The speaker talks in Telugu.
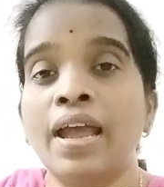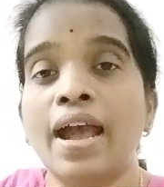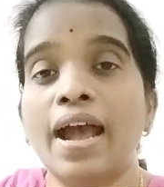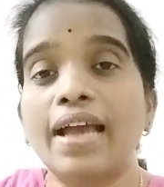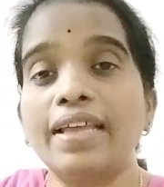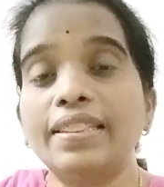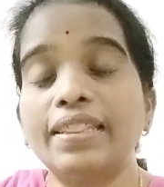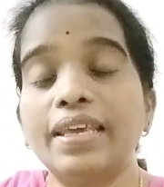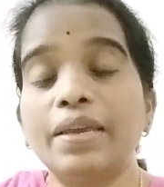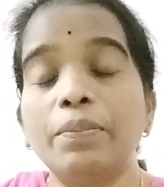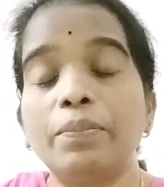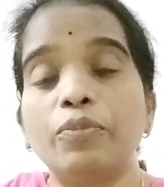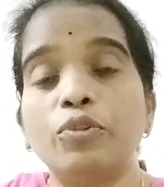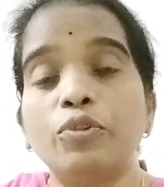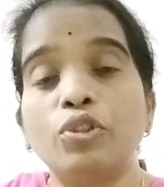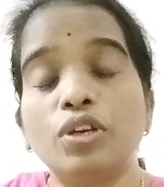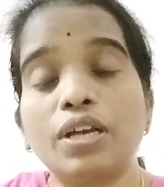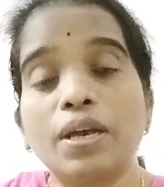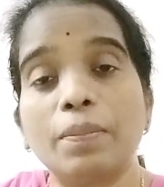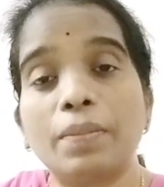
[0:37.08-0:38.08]
అయితే
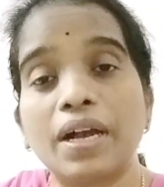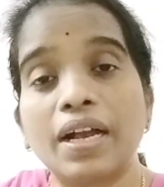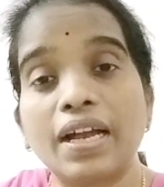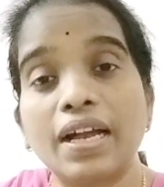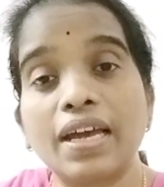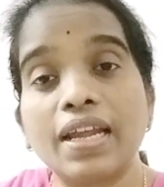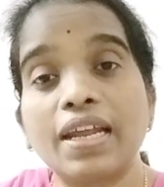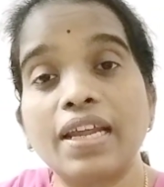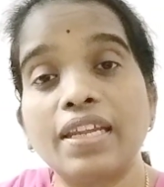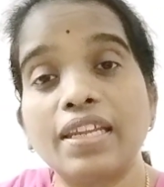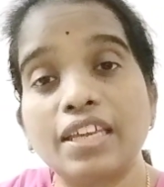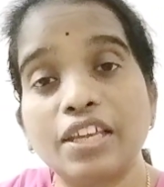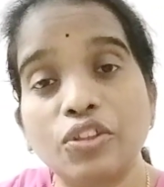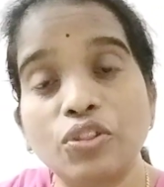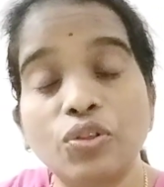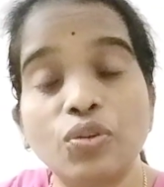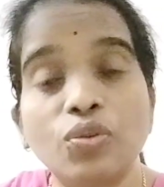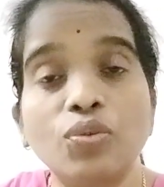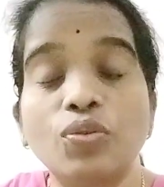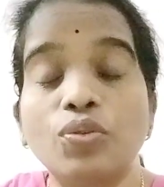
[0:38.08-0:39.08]
ముందుగా బంగారాన్ని
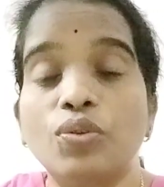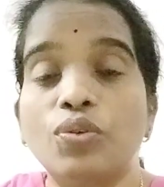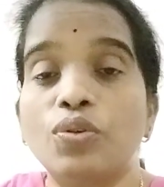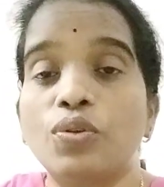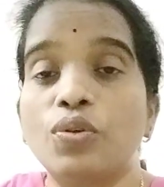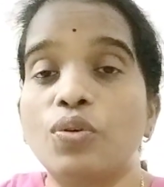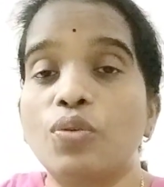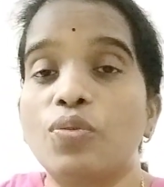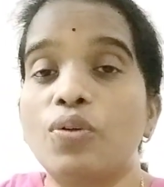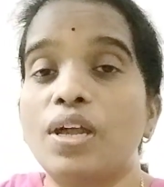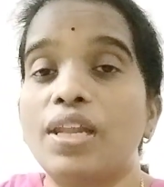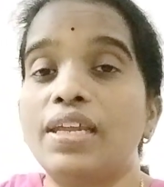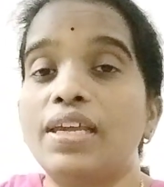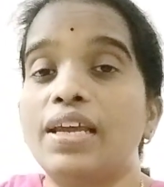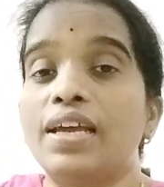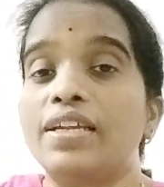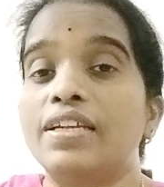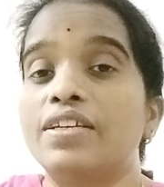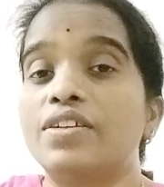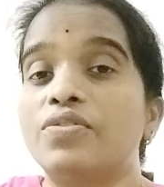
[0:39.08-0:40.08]
ఎందుకు కొనుక్కోవాలి
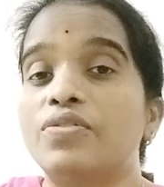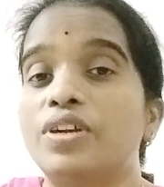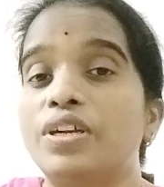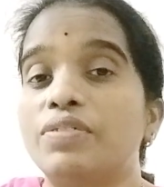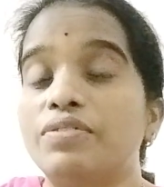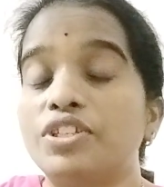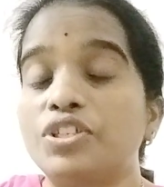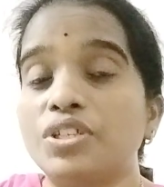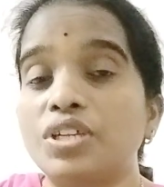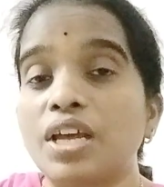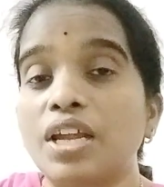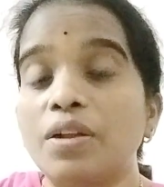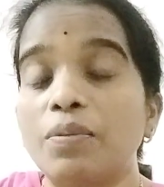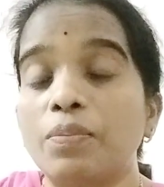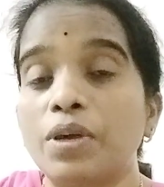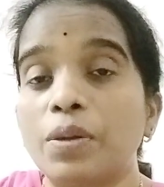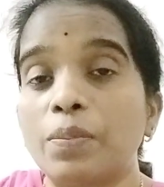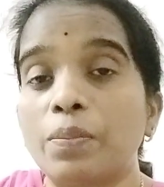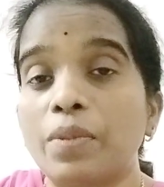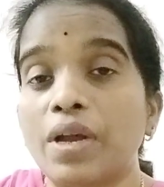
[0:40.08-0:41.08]
అన్నటువంటి విషయాన్ని
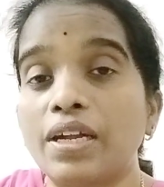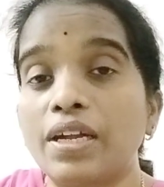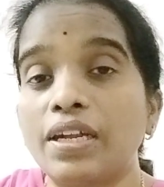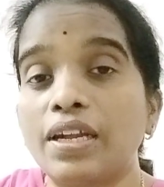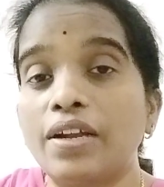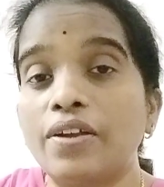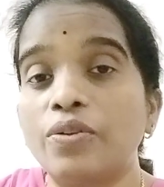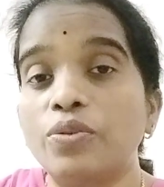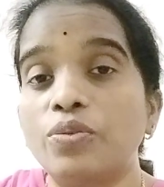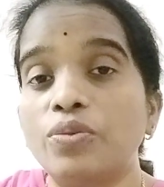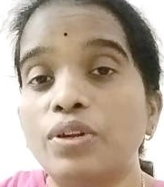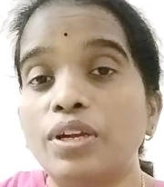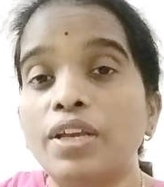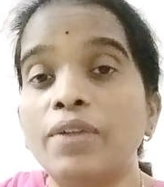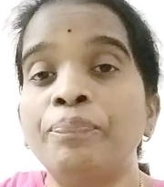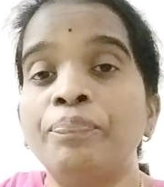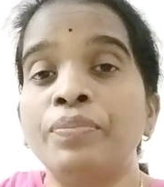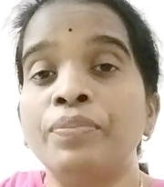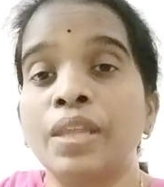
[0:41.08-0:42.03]
మనం మాట్లాడుకుంటే